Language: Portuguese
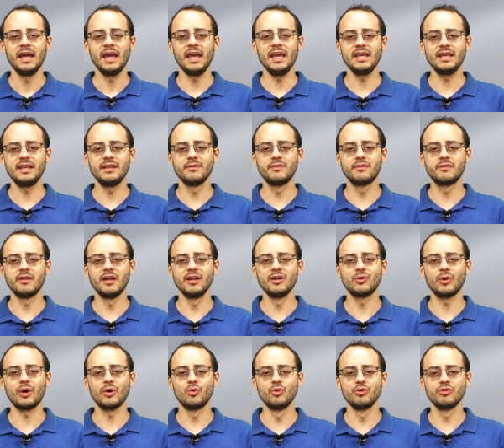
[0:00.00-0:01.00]
em que
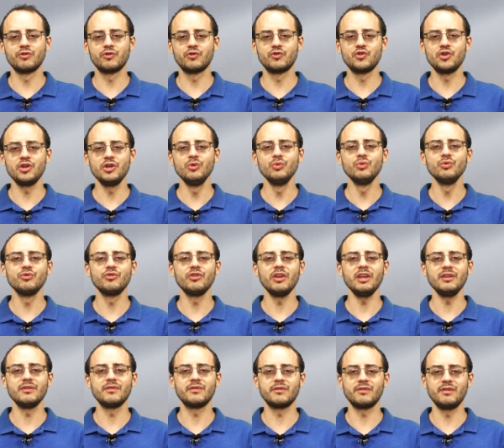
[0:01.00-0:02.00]
Santo Agostinho nos
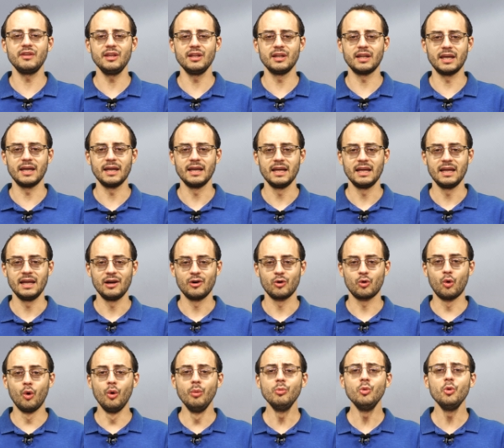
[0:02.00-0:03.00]
ensina
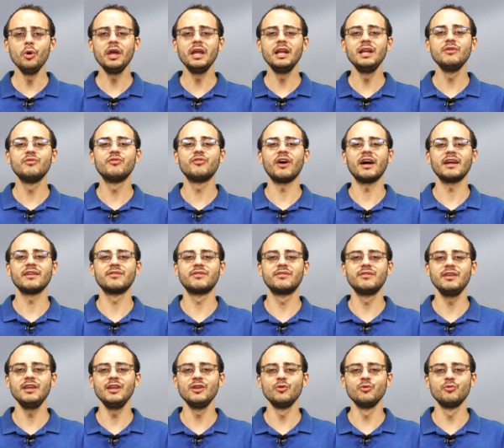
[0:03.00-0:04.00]
como ele
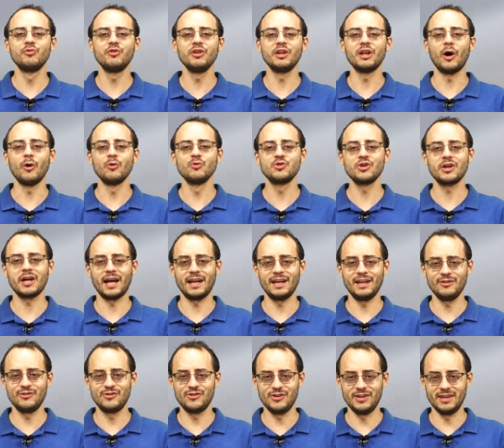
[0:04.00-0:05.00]
fazia no final de
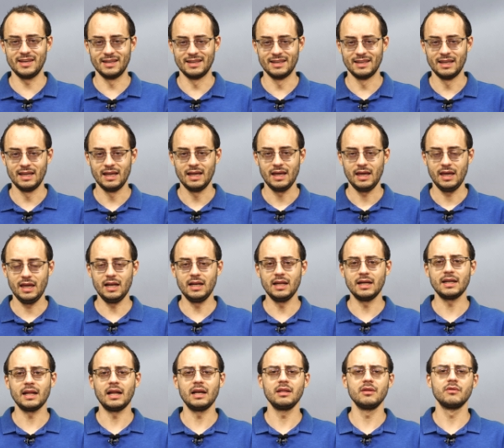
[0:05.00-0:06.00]
cada dia. Ele
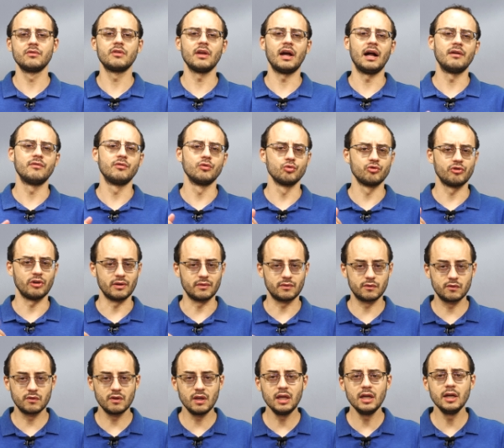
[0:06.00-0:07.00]
analisava os
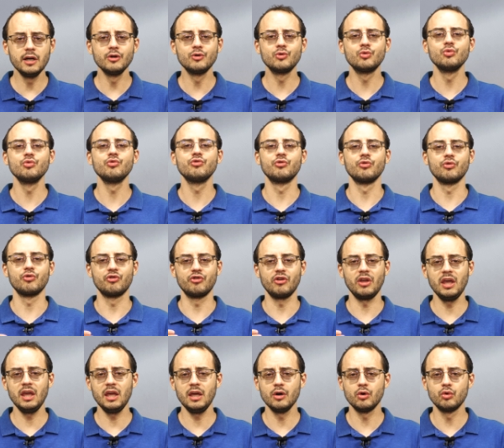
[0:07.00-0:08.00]
acertos, os
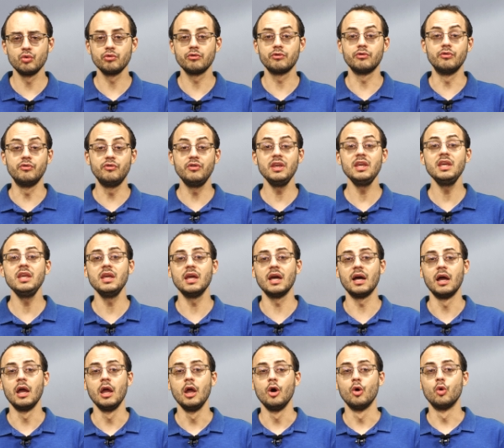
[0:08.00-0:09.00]
erros,
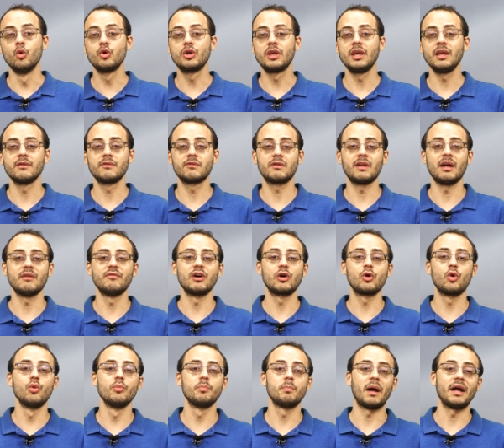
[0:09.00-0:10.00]
via o que estava
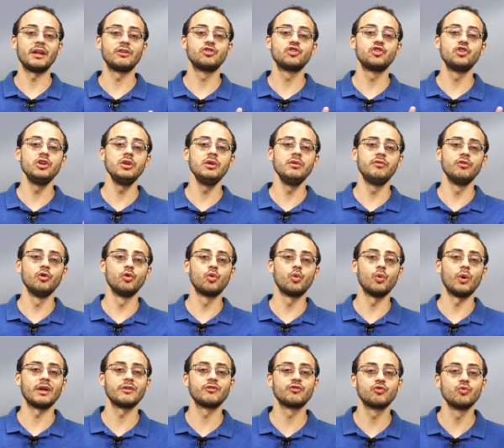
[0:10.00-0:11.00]
compatível
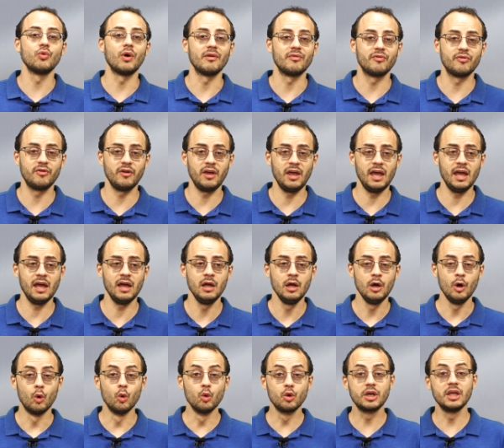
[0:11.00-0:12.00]
com a sua fé,
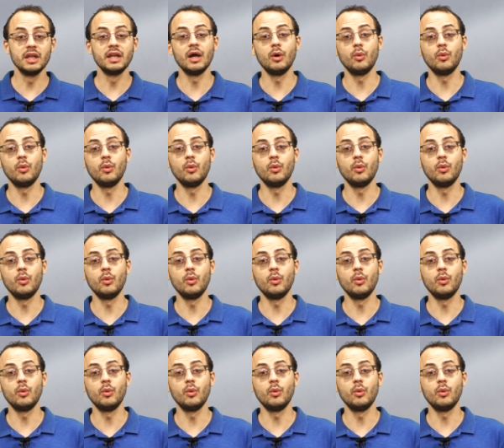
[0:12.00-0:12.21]
o que